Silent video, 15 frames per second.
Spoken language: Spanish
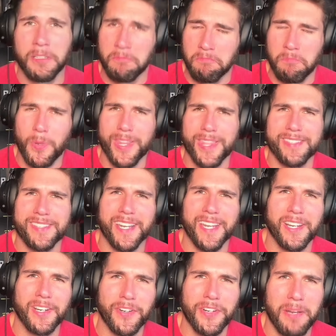Puedes
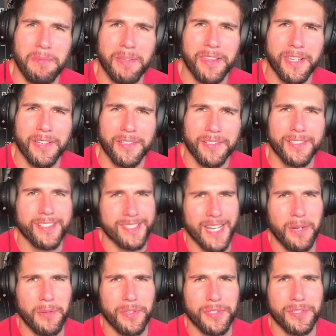seguir con el vídeo.
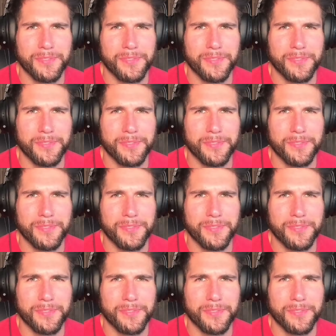Saludos.